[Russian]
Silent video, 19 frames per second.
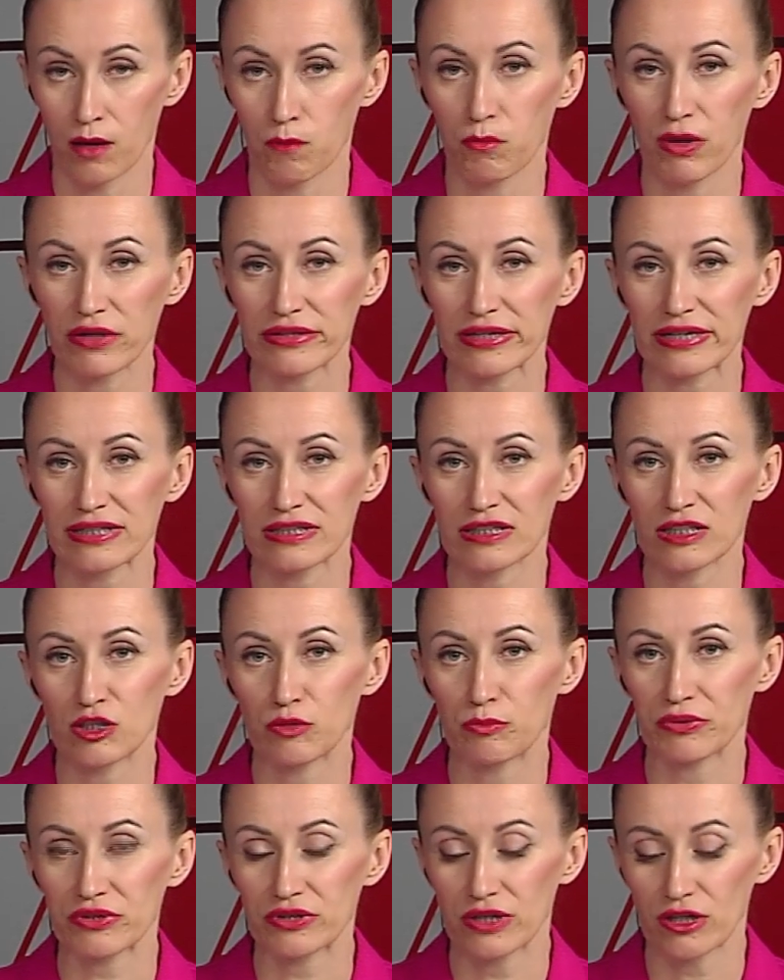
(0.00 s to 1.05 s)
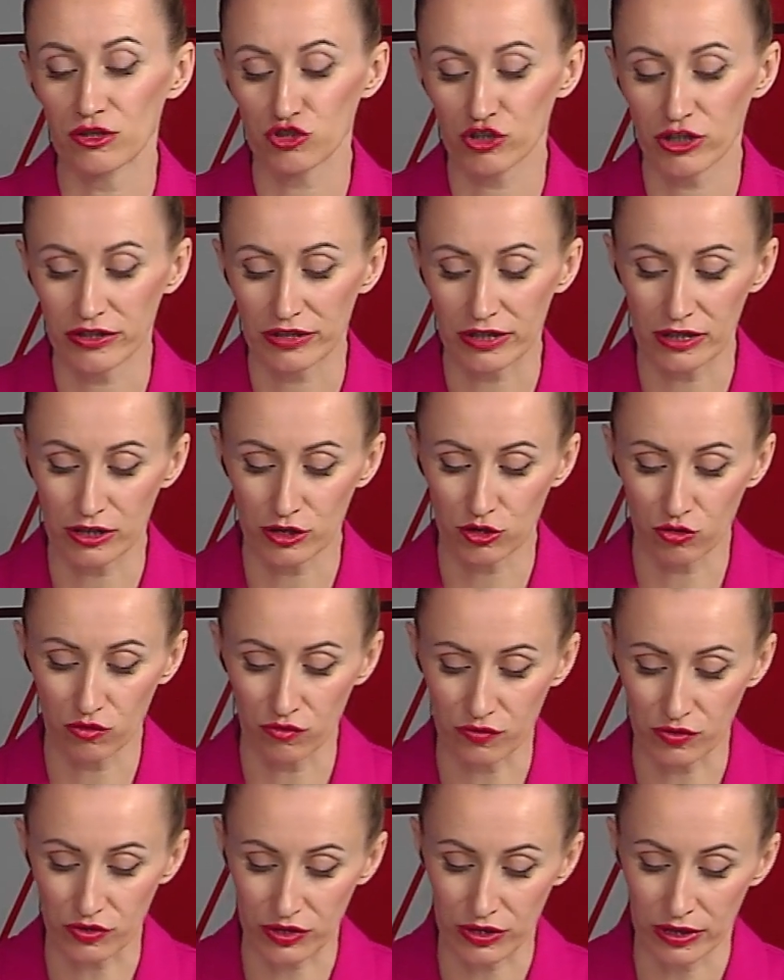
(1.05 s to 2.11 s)
Банк России продолжает
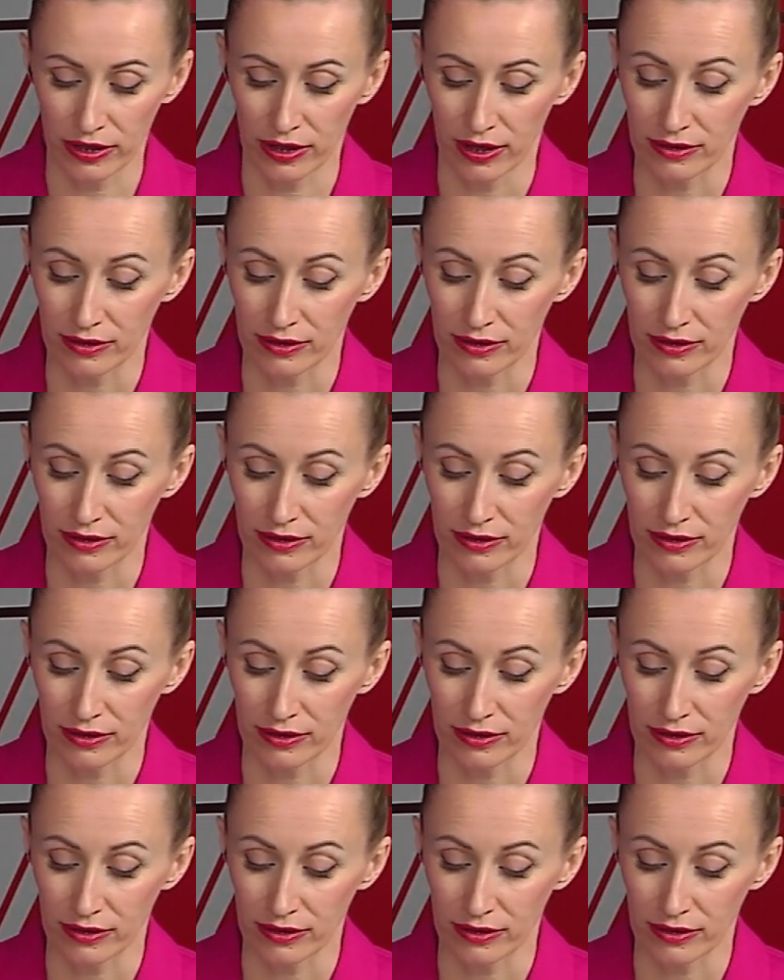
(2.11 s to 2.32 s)
реализовывать